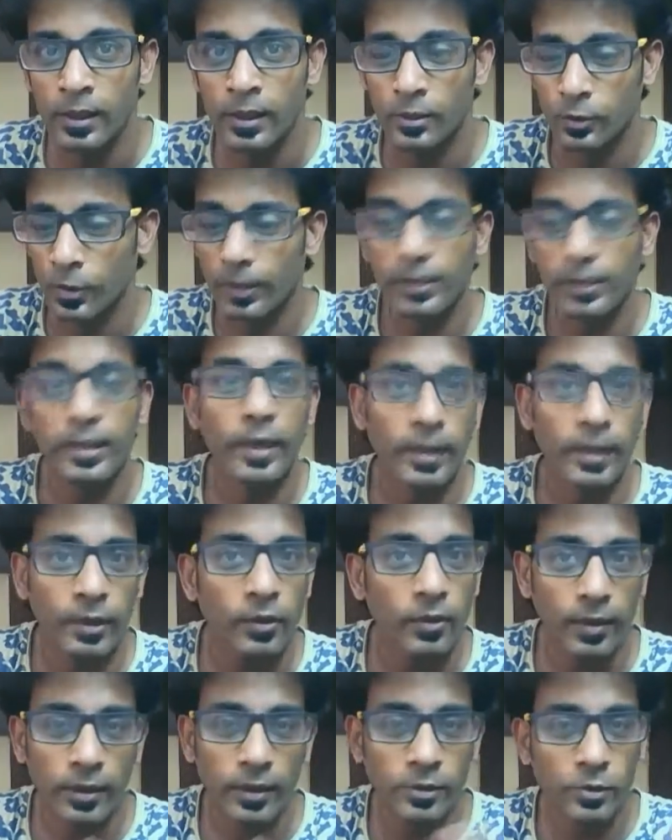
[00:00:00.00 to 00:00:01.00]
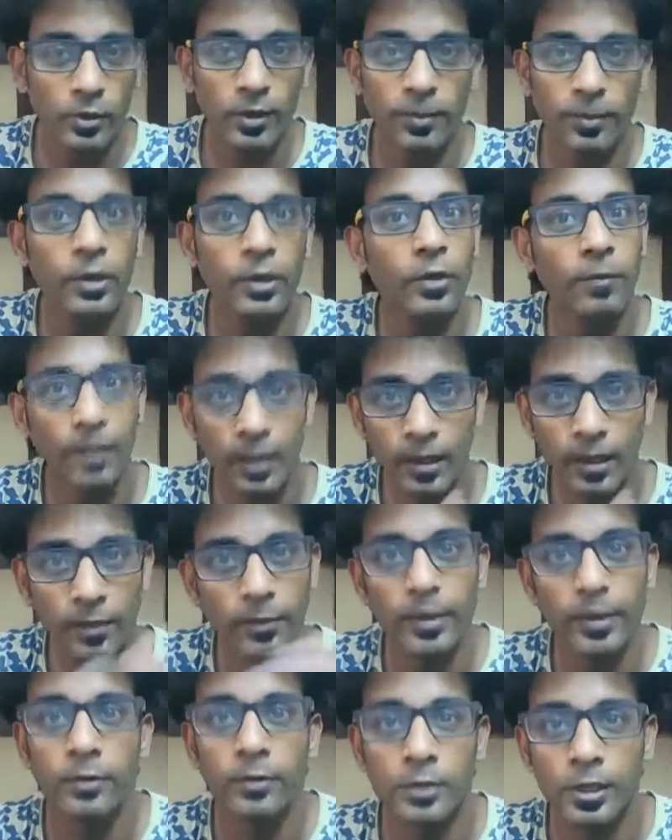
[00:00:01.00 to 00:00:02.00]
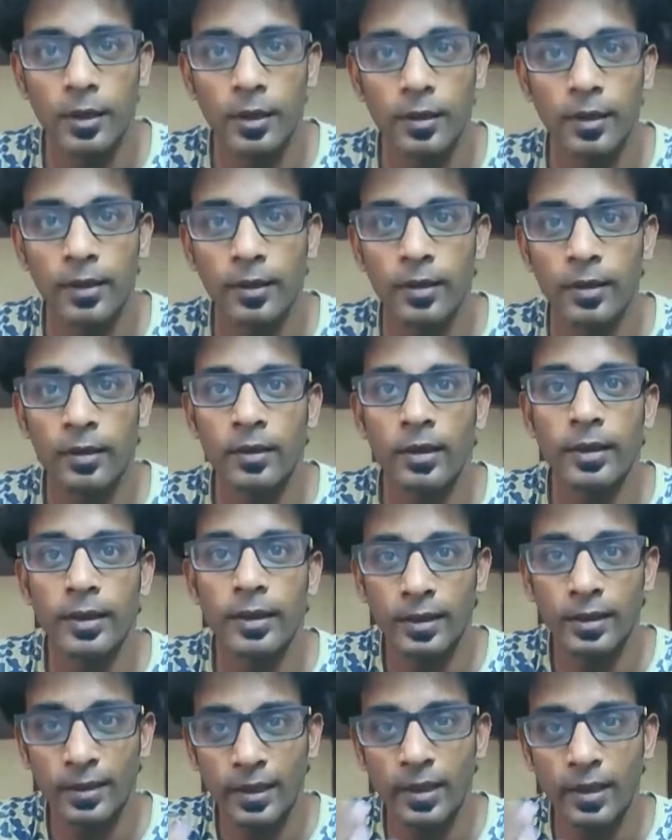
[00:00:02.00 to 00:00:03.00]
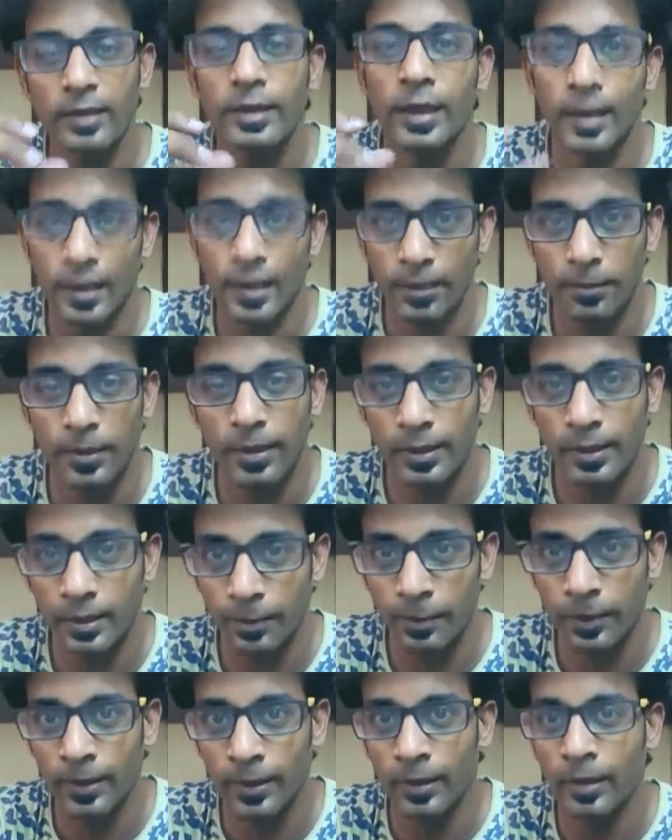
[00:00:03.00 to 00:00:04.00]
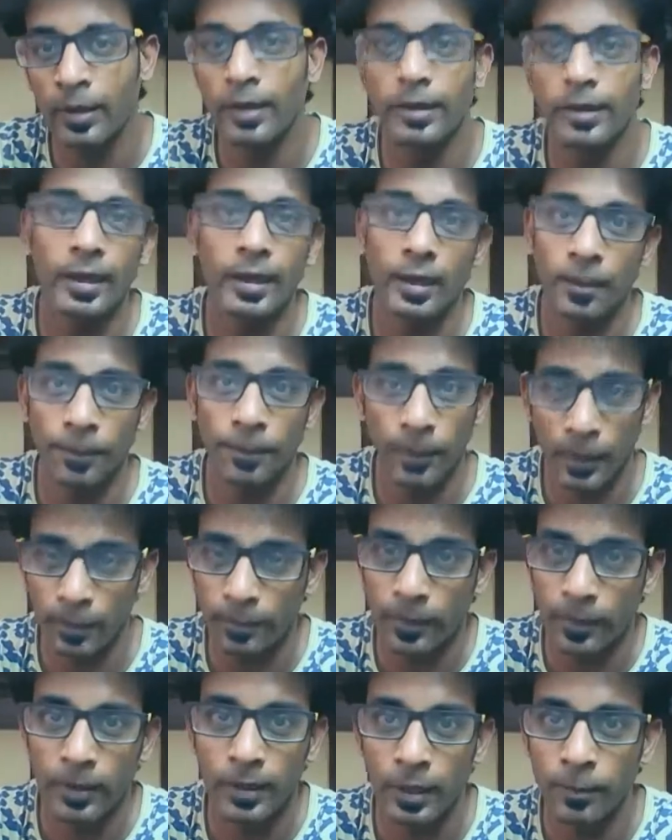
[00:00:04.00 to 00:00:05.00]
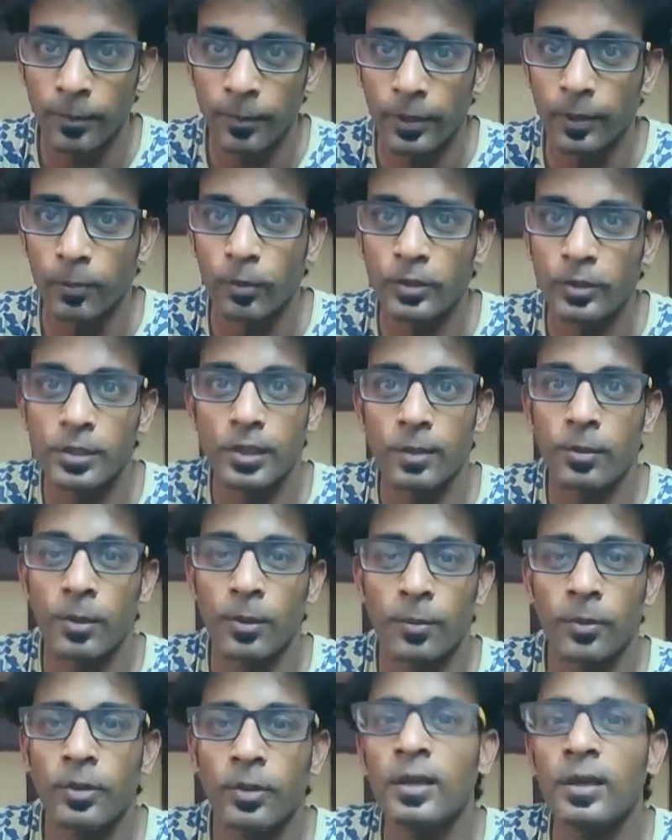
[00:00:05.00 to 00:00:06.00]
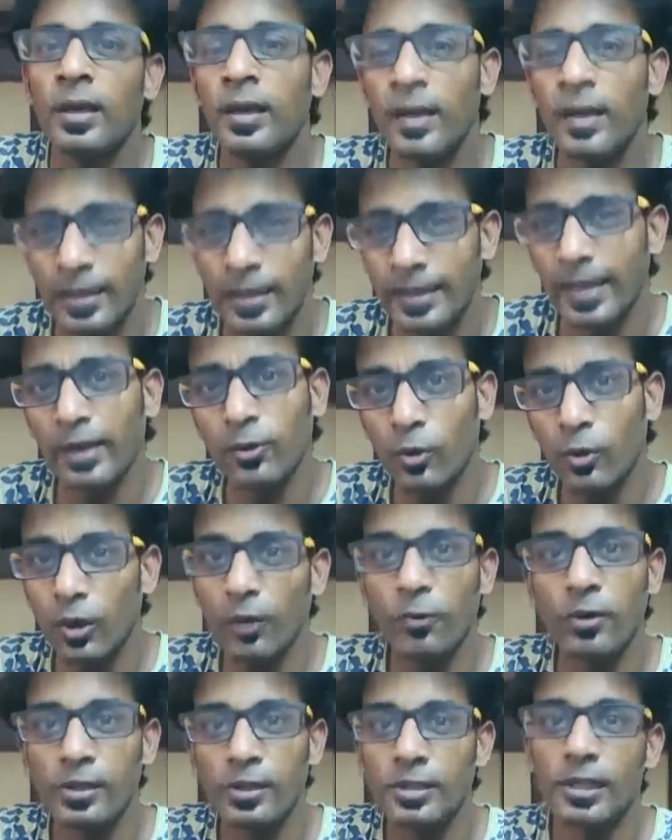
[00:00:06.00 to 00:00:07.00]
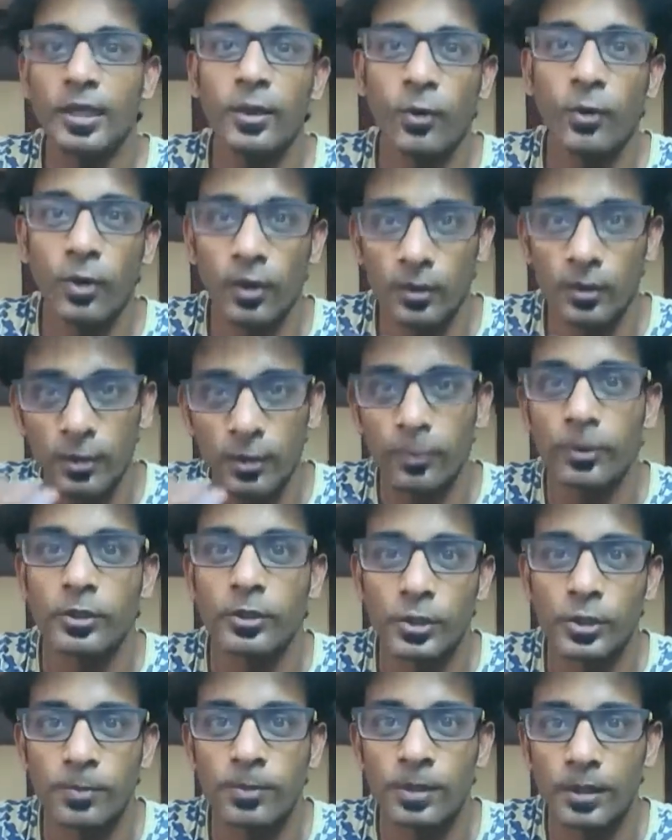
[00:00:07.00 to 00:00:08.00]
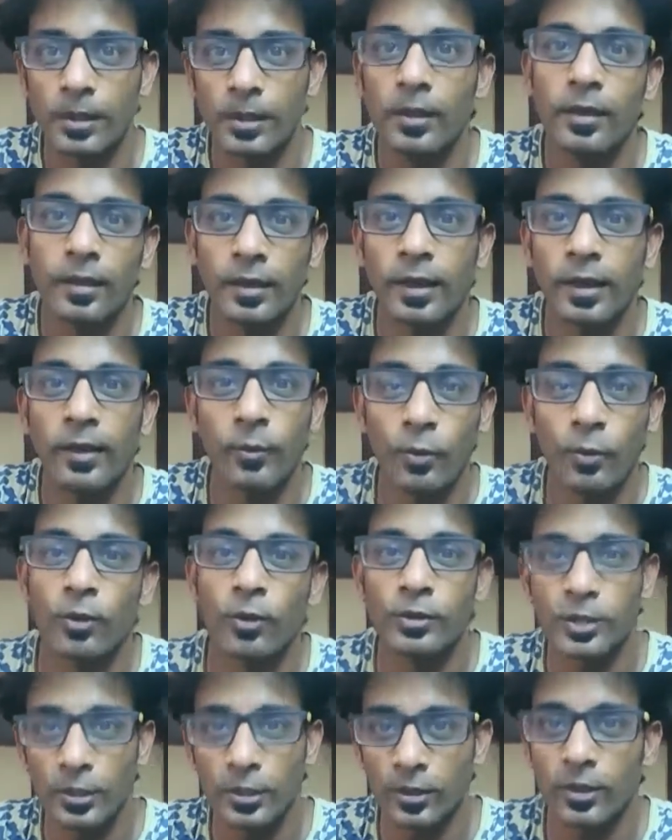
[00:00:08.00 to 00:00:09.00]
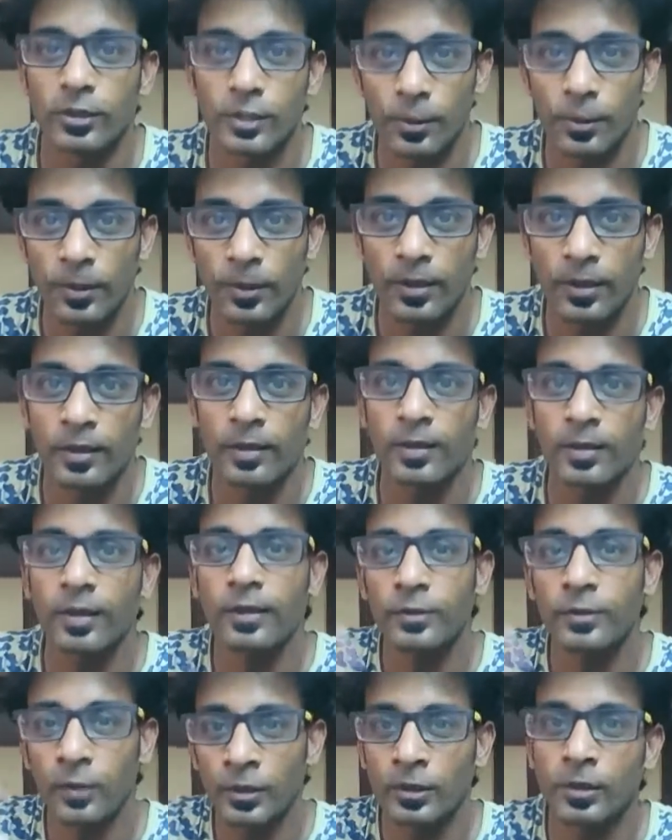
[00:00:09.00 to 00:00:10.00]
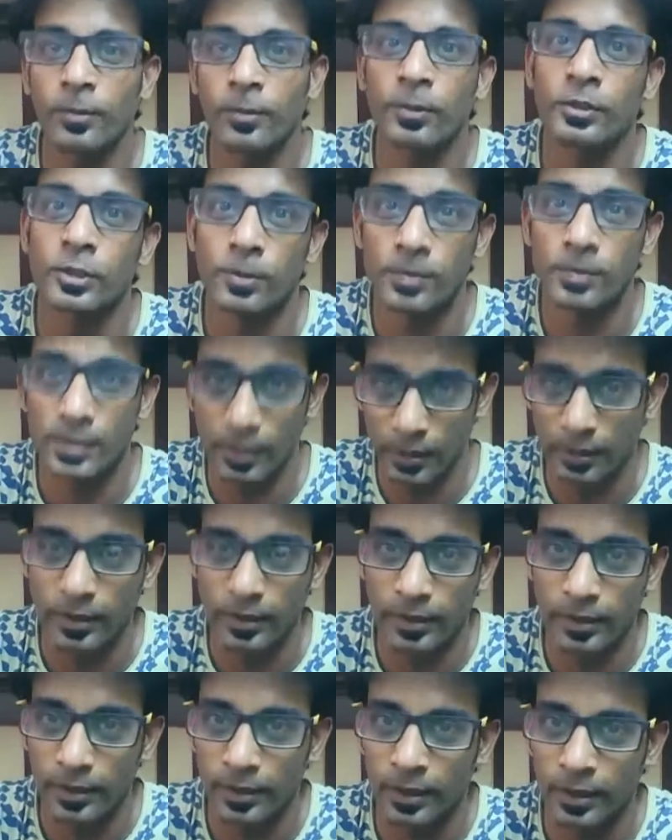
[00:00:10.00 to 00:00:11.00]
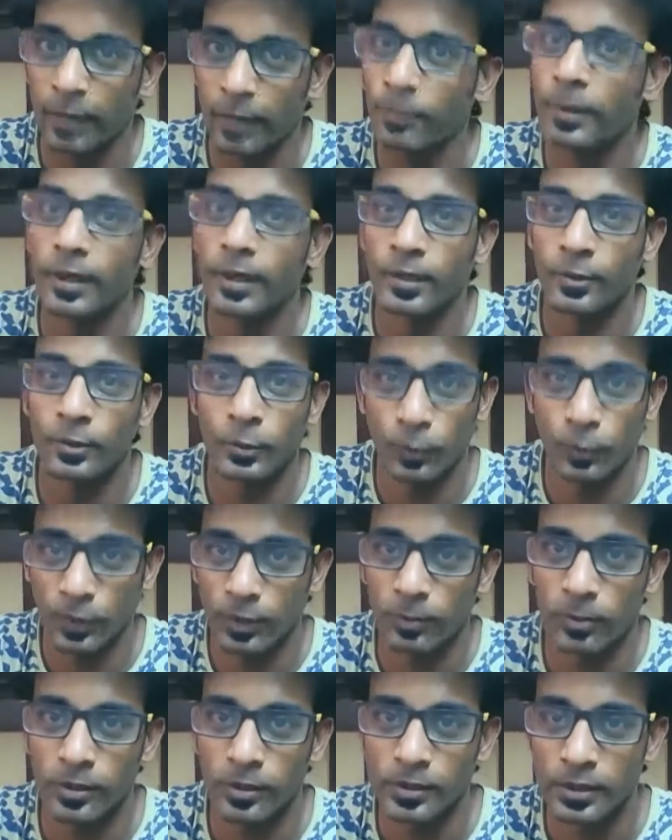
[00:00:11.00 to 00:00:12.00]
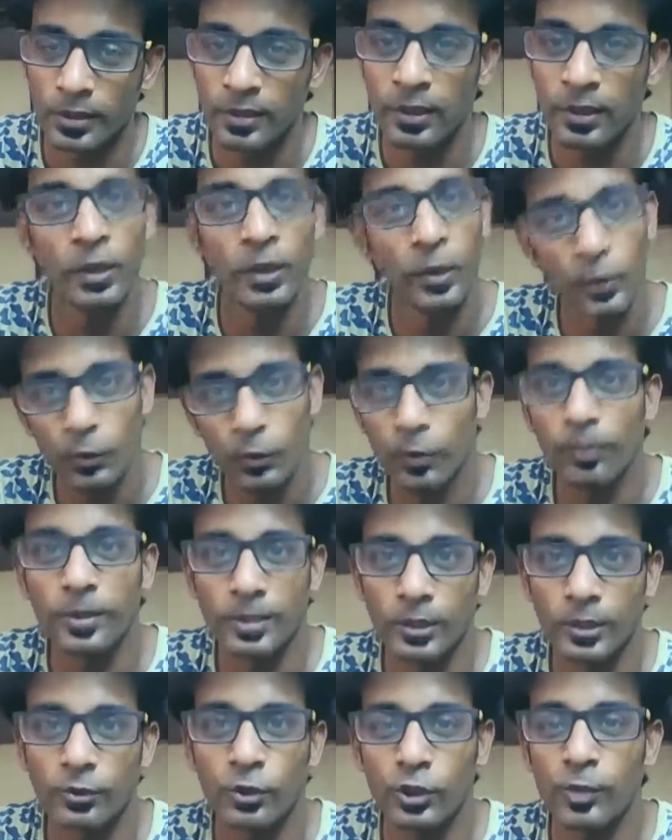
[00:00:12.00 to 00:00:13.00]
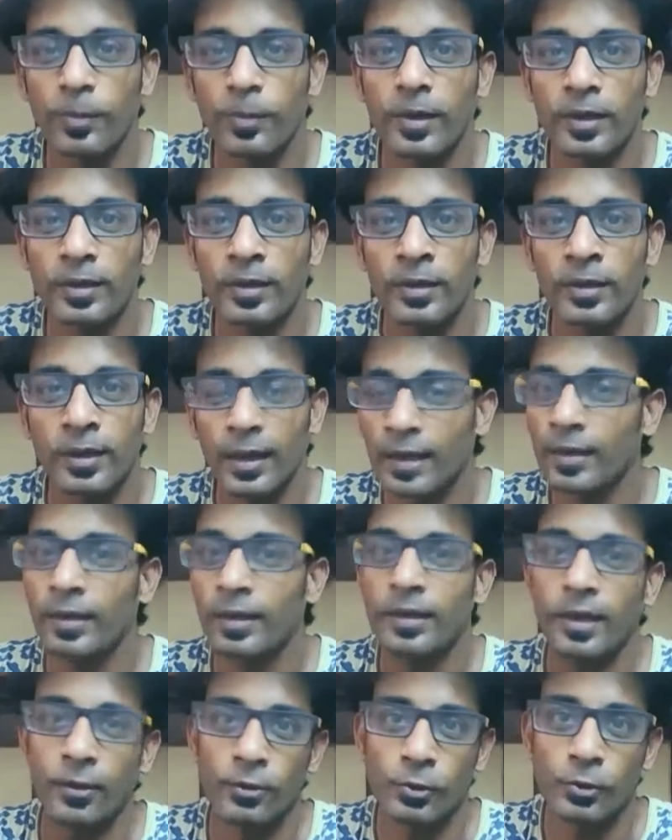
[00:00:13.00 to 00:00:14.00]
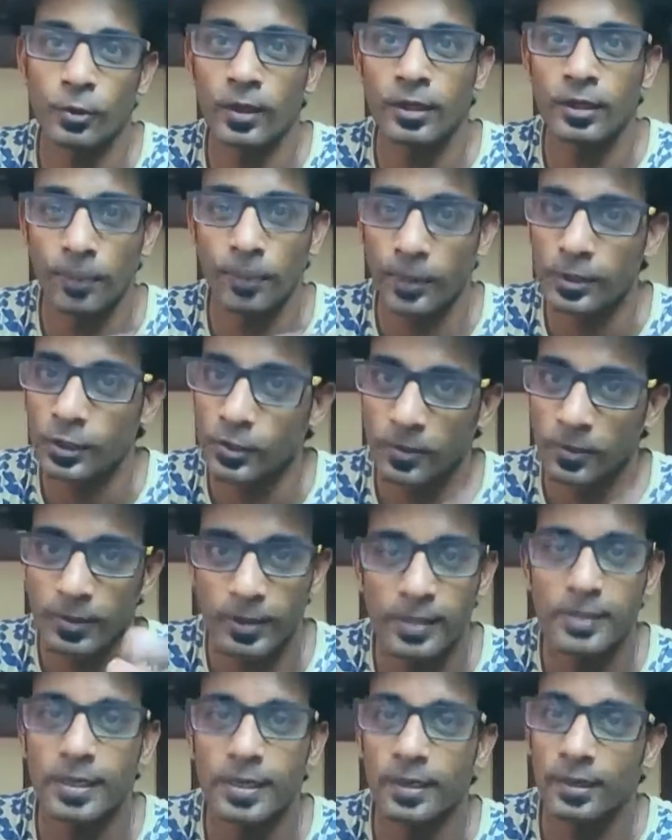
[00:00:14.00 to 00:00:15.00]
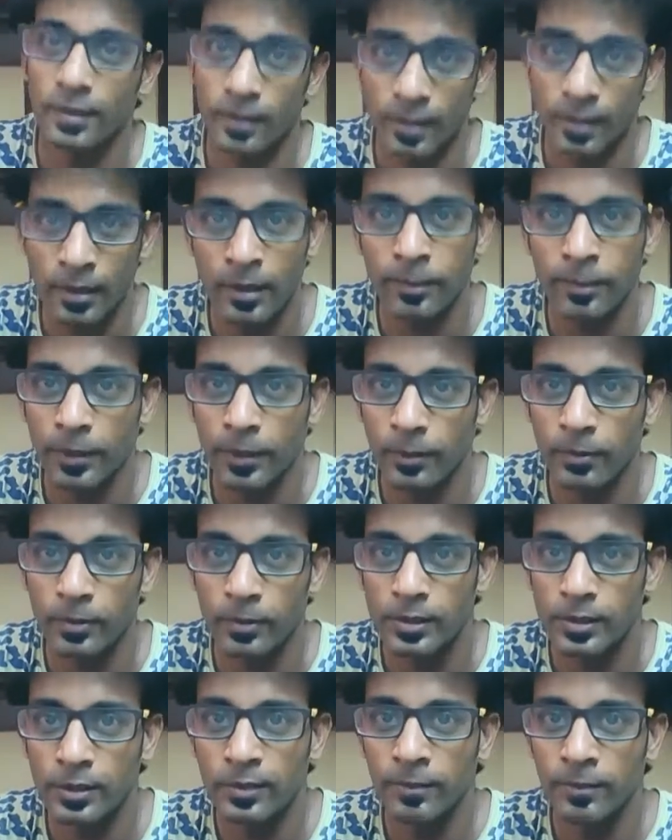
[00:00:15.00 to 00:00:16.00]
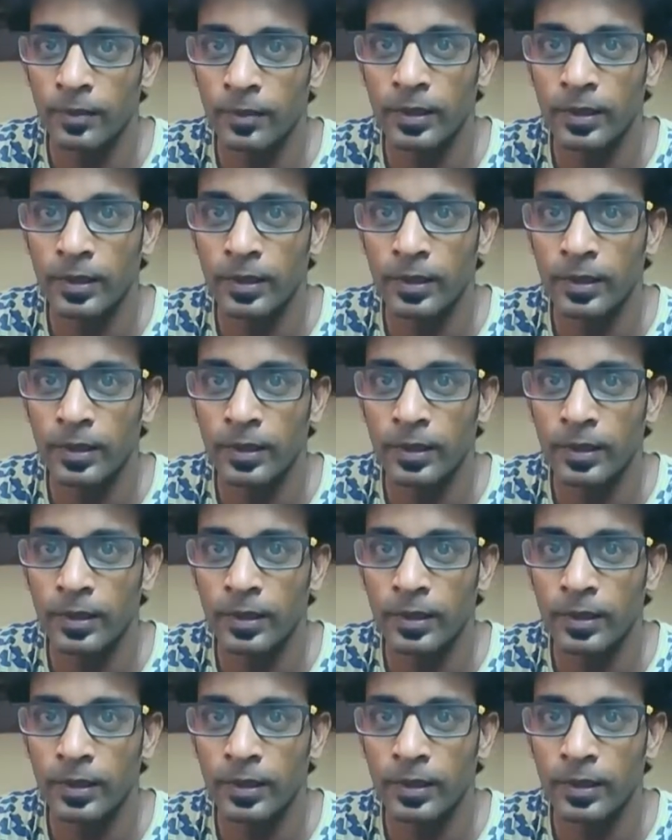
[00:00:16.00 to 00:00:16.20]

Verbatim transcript: ஸோ அதுதான் நான் இன்னும் நான் சொன்ன மாதிரி இன்னும் வளர வேண்டிய விஷயங்கள் நிறைய இருக்குது இருந்தாலும் இந்த ஆரம்ப கட்ட பீரியட்லேயே என்னால் பல பேருக்கு ஹெல்ப் பண்ண முடிஞ்சது அப்படின்போது எனக்குள்ள ஒரு சின்ன ஒரு ஆண்டர்பிரினர்ஷிப் ஸ்கில் இருக்குது எனக்குள்ள ஒரு சின்ன ஆண்டர்பிரினர் இருக்கிறான் அந்த ஆண்டர்பிரினர்ஷிப் ஸ்கில் இருக்குது அப்படின்றது வந்து உணர முடிஞ்சது ரொம்ப சந்தோஷமாக இருந்தது அதனால தான் அவர் சொன்ன அந்த பஞ்ச் வந்து ஈஸியாக என்னால் ரிலேட் பண்ண முடிஞ்சது